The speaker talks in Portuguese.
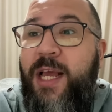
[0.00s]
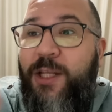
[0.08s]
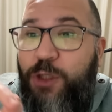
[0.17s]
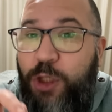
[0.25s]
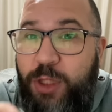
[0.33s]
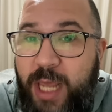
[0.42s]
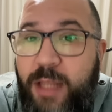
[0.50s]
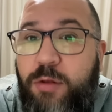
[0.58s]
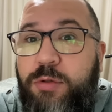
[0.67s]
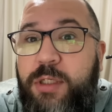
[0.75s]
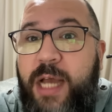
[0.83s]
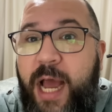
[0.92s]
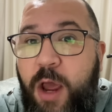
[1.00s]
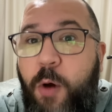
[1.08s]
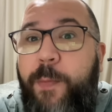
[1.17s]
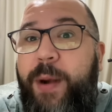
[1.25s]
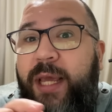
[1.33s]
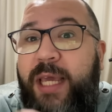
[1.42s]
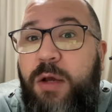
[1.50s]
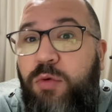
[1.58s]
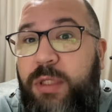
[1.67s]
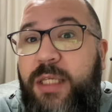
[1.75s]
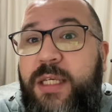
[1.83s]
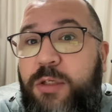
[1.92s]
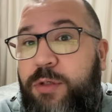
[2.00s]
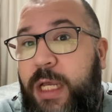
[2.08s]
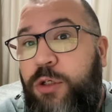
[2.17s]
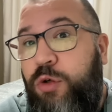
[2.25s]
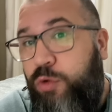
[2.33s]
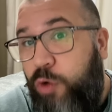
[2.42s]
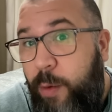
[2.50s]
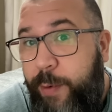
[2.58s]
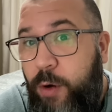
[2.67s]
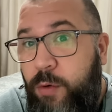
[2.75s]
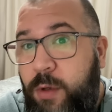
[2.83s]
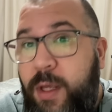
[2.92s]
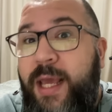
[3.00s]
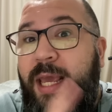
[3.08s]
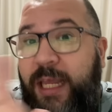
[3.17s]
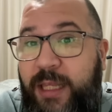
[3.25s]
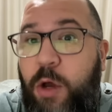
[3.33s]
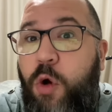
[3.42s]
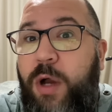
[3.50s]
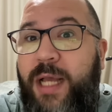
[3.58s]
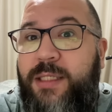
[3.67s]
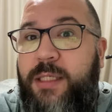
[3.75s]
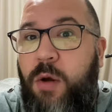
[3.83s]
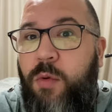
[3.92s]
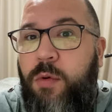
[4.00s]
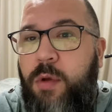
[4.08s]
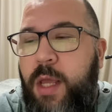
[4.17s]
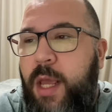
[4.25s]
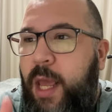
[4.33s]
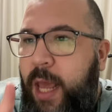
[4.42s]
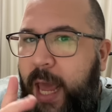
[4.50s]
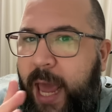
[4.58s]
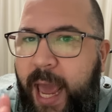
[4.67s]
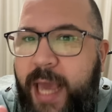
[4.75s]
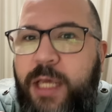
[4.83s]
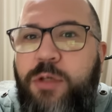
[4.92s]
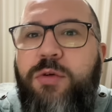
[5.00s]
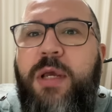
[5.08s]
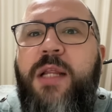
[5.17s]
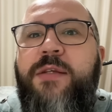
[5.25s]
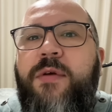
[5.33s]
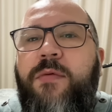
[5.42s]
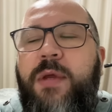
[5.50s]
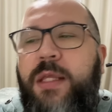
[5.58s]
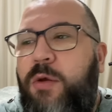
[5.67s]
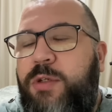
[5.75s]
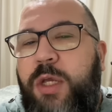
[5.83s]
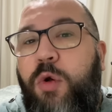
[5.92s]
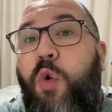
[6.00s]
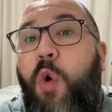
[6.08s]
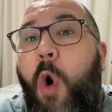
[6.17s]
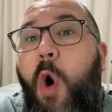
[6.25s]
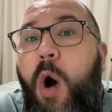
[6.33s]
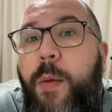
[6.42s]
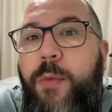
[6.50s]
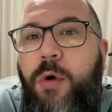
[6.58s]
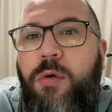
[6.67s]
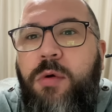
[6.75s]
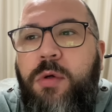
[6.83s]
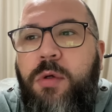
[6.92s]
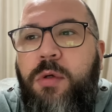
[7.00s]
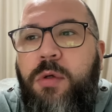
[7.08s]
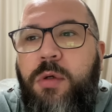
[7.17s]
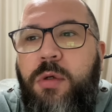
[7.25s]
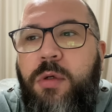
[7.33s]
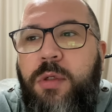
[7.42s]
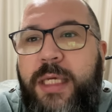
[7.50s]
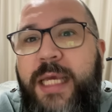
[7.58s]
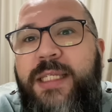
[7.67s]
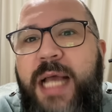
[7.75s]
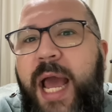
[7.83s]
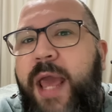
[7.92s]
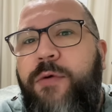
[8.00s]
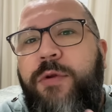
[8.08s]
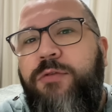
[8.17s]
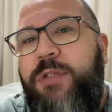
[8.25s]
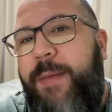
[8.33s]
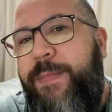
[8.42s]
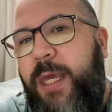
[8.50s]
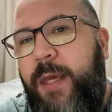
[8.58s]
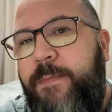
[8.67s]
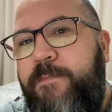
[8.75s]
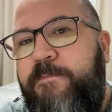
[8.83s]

de dentro de Israel para que acontecesse o 7 de outubro? Interrogação. É isso que eles vão. Então, assim, como que Israel não sabia?